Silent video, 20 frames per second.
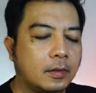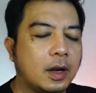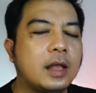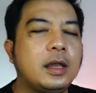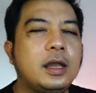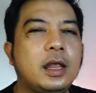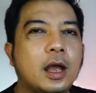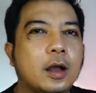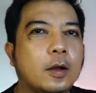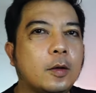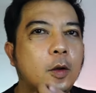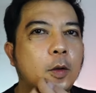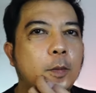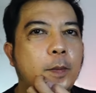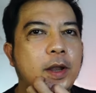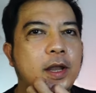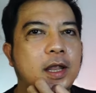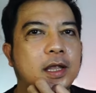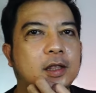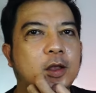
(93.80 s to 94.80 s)
Ini aku
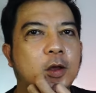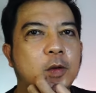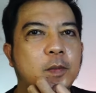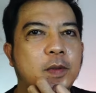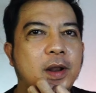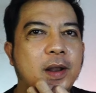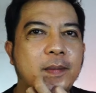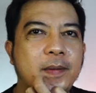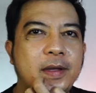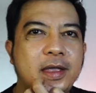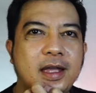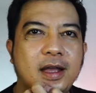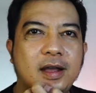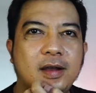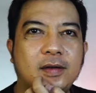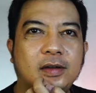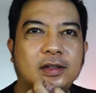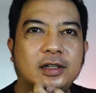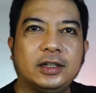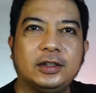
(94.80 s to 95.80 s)
lupa deh, tahun berapa ya
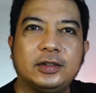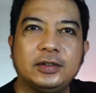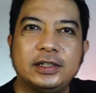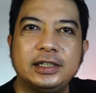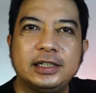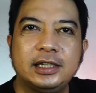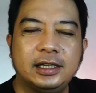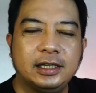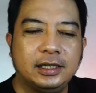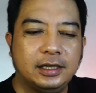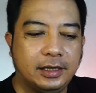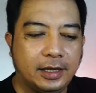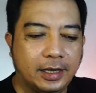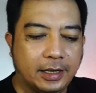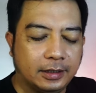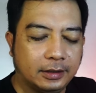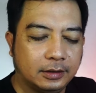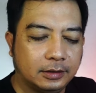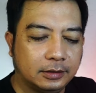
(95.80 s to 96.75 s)
waktu itu single ini ya?